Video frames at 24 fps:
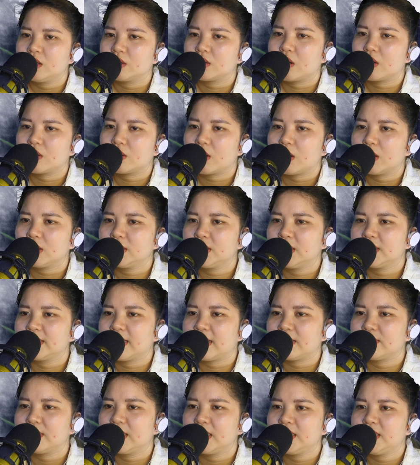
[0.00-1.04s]
Còn có từng
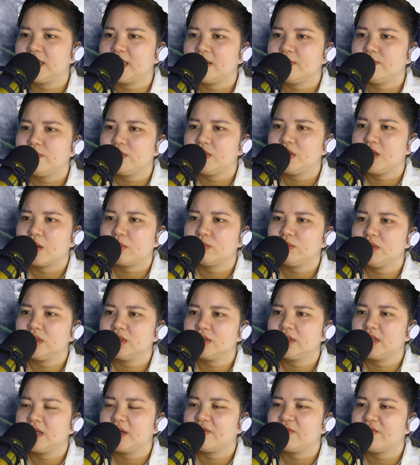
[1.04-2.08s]
đạo tia chớp giống
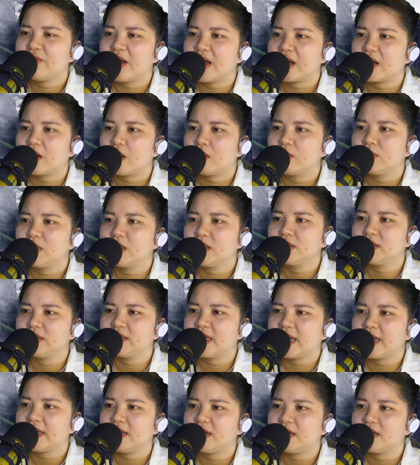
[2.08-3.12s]
như thiên phạt không ngừng
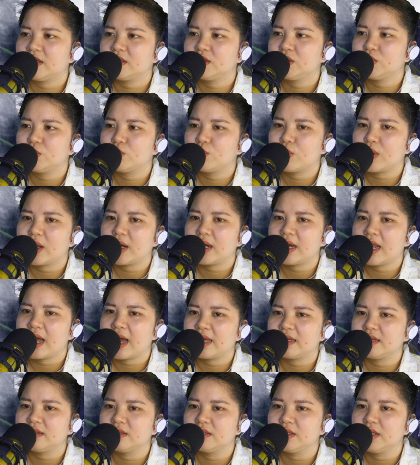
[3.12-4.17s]
chạy ở chung quanh
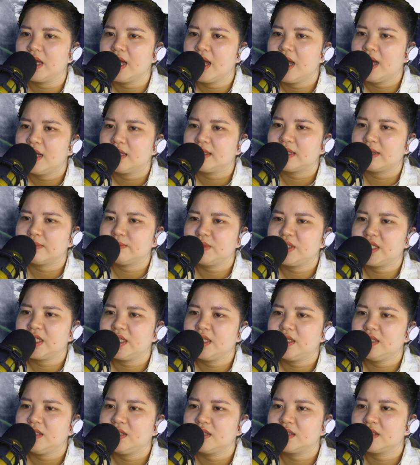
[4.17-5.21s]
hai người, thậm
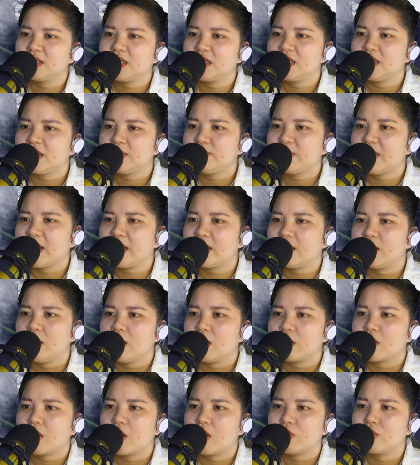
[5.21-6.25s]
chí những tia chớp này
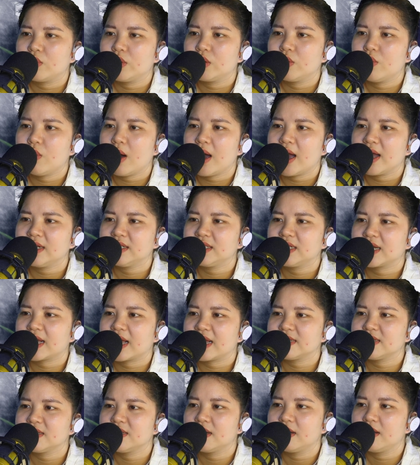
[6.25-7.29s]
còn huyễn hóa ra
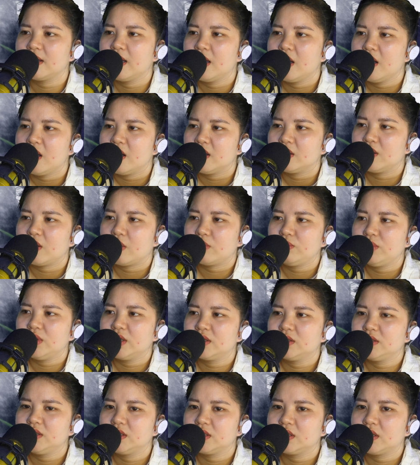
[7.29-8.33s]
cả sừng, giống
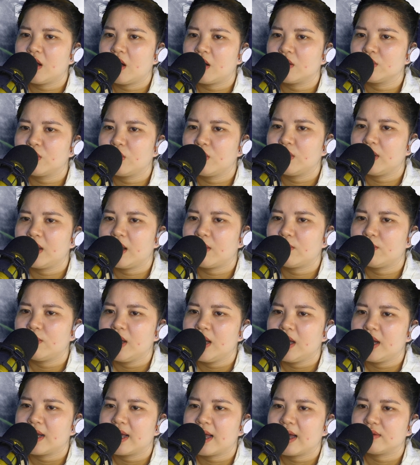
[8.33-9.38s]
như những con lôi long
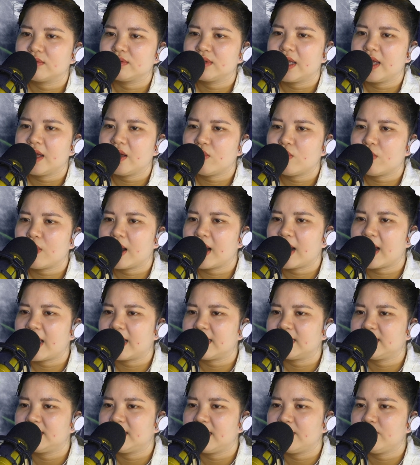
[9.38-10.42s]
gào thét qua
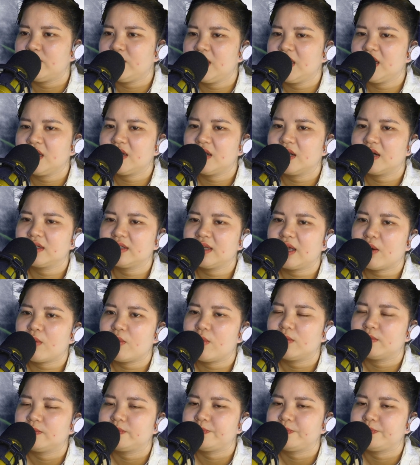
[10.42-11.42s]
lại chém giết lẫn nhau.